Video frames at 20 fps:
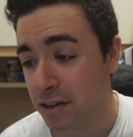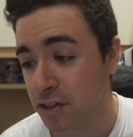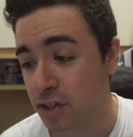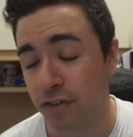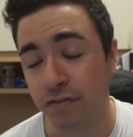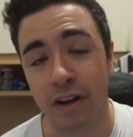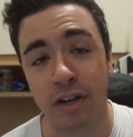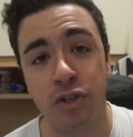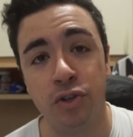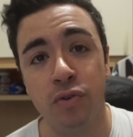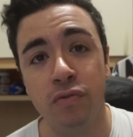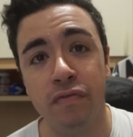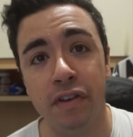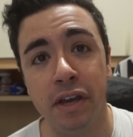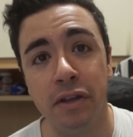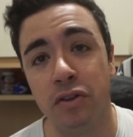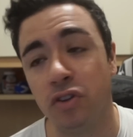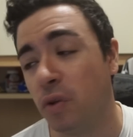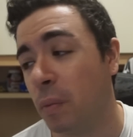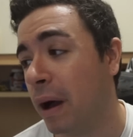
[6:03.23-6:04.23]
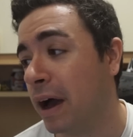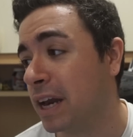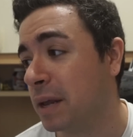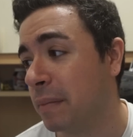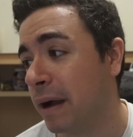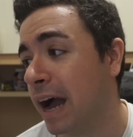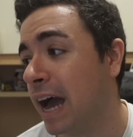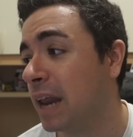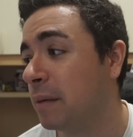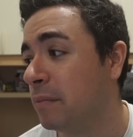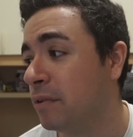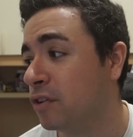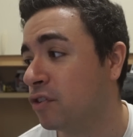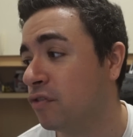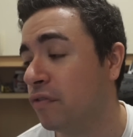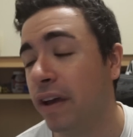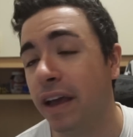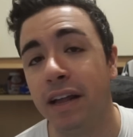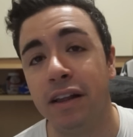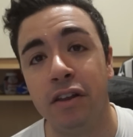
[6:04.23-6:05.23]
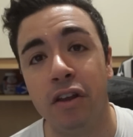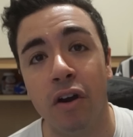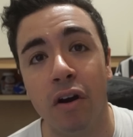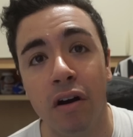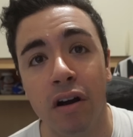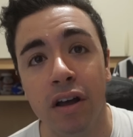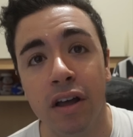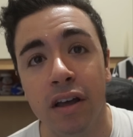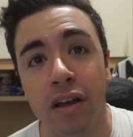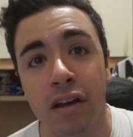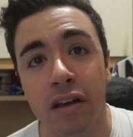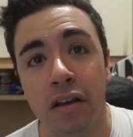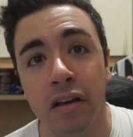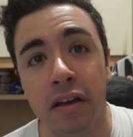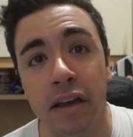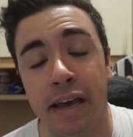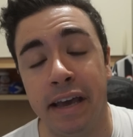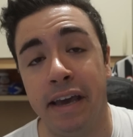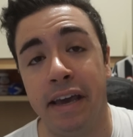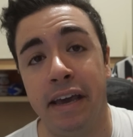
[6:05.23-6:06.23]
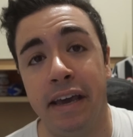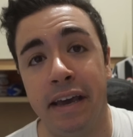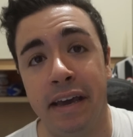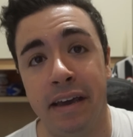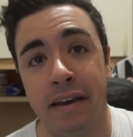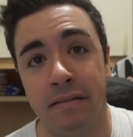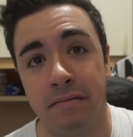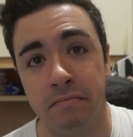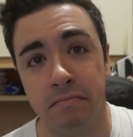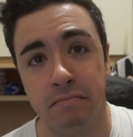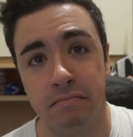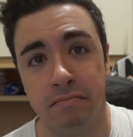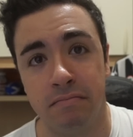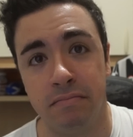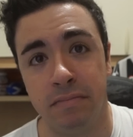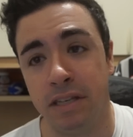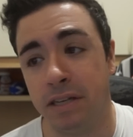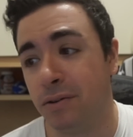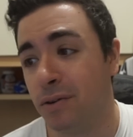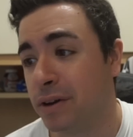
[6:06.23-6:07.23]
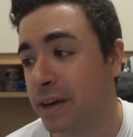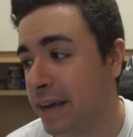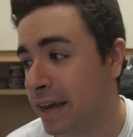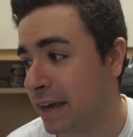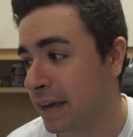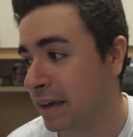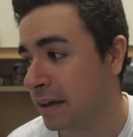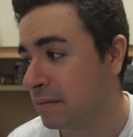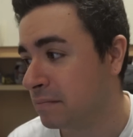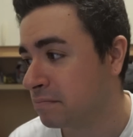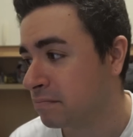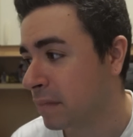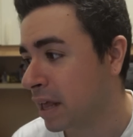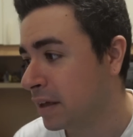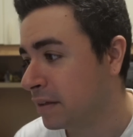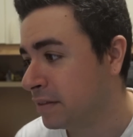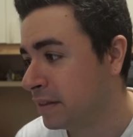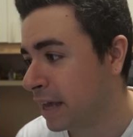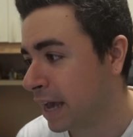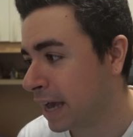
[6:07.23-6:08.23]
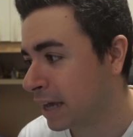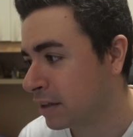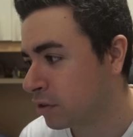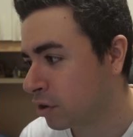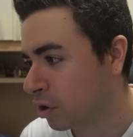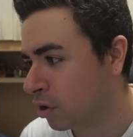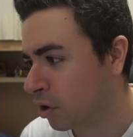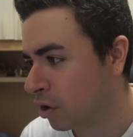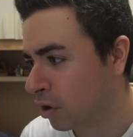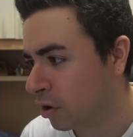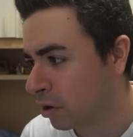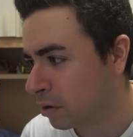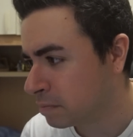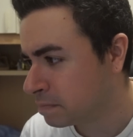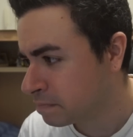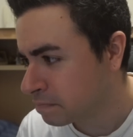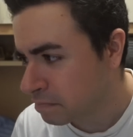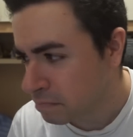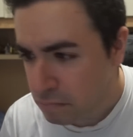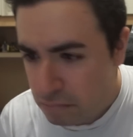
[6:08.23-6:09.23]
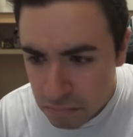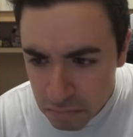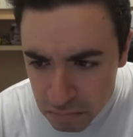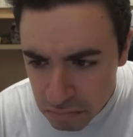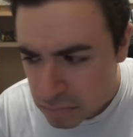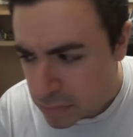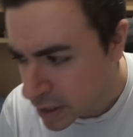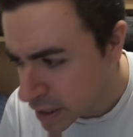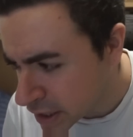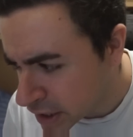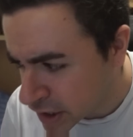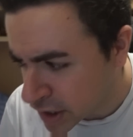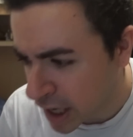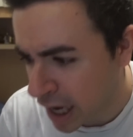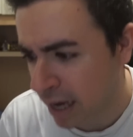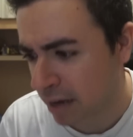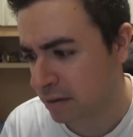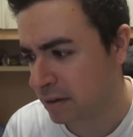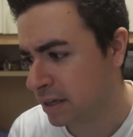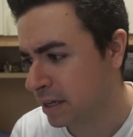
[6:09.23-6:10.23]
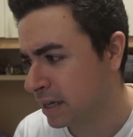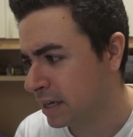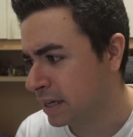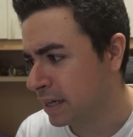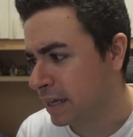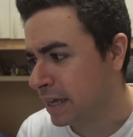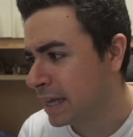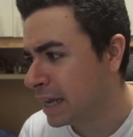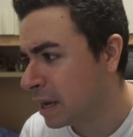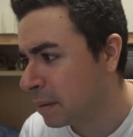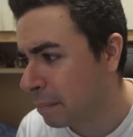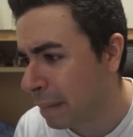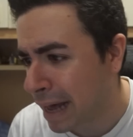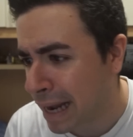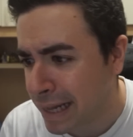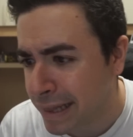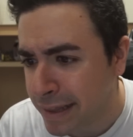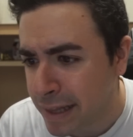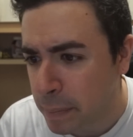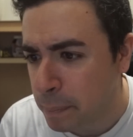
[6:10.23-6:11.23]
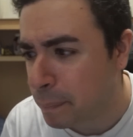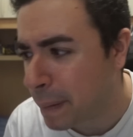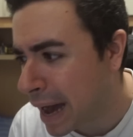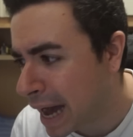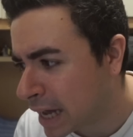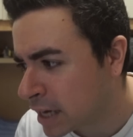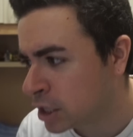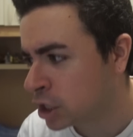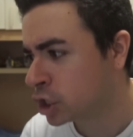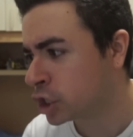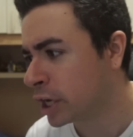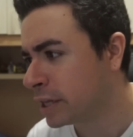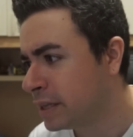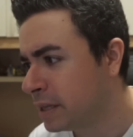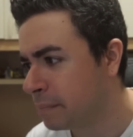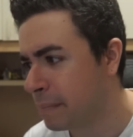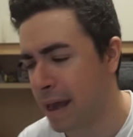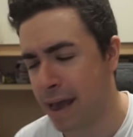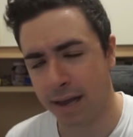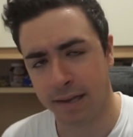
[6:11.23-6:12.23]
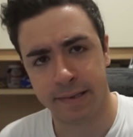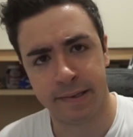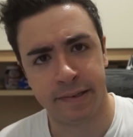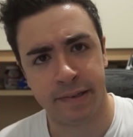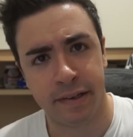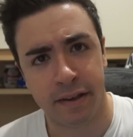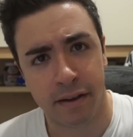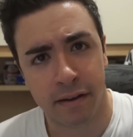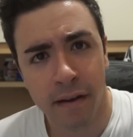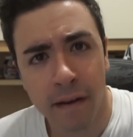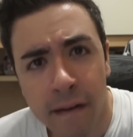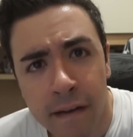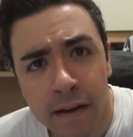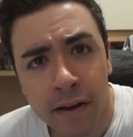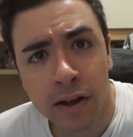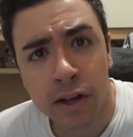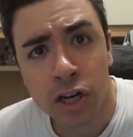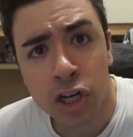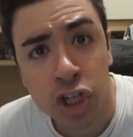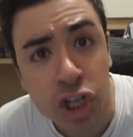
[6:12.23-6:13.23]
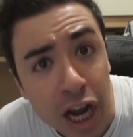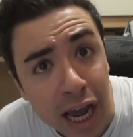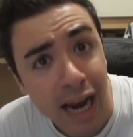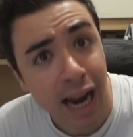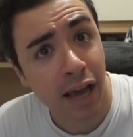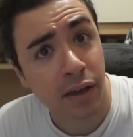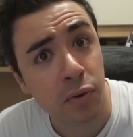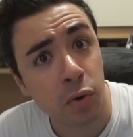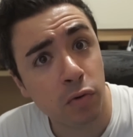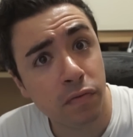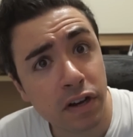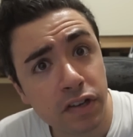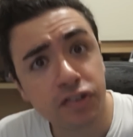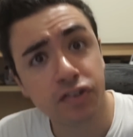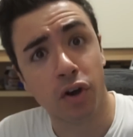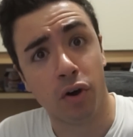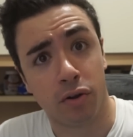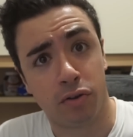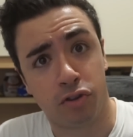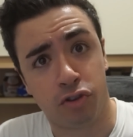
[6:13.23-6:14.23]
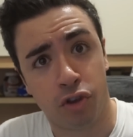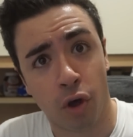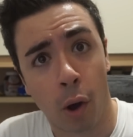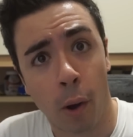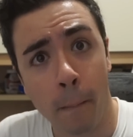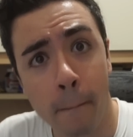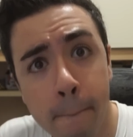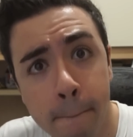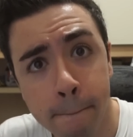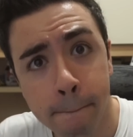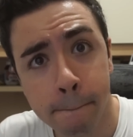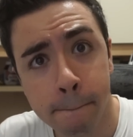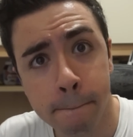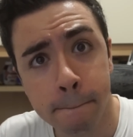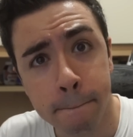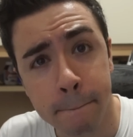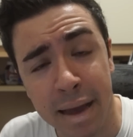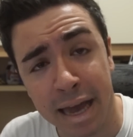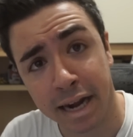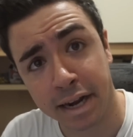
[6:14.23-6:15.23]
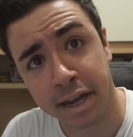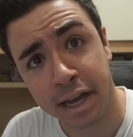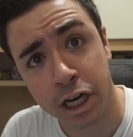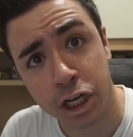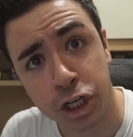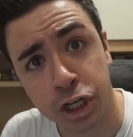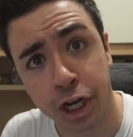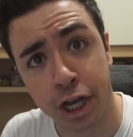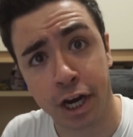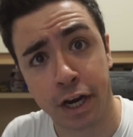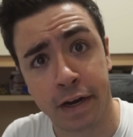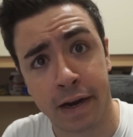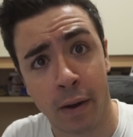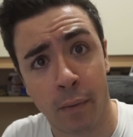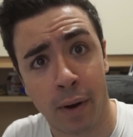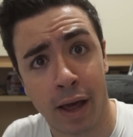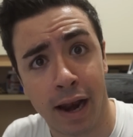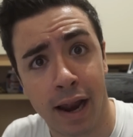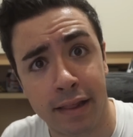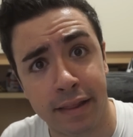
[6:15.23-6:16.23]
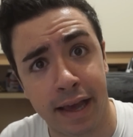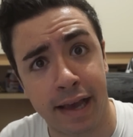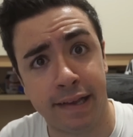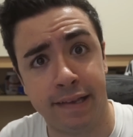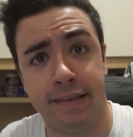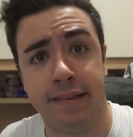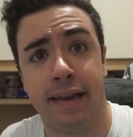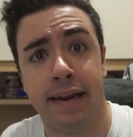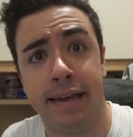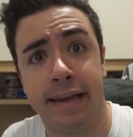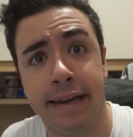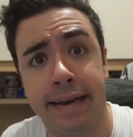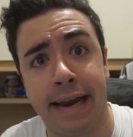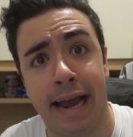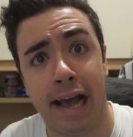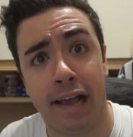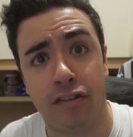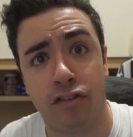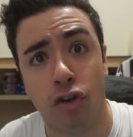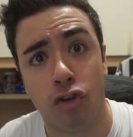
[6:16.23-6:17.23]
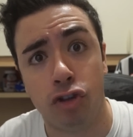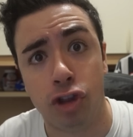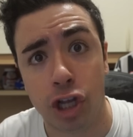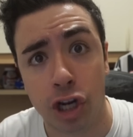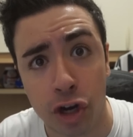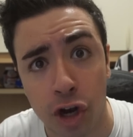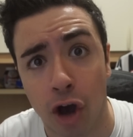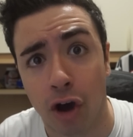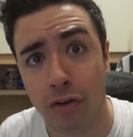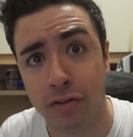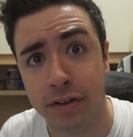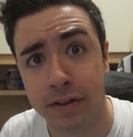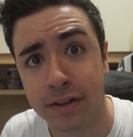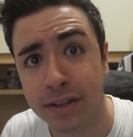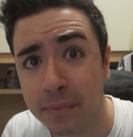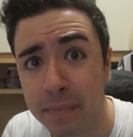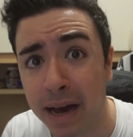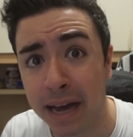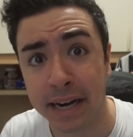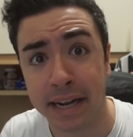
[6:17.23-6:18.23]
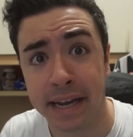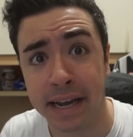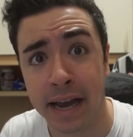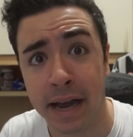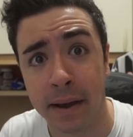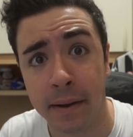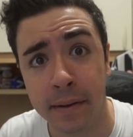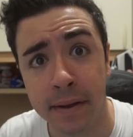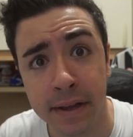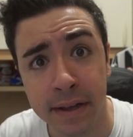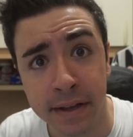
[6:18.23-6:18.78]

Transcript: Ci faccio un video, domani magari mi sveglio e dico che dietro, chissà, il mal di pancia di Messi c'è la Juve sotto perché cerca una alla destra in caso di nodi di Di Maria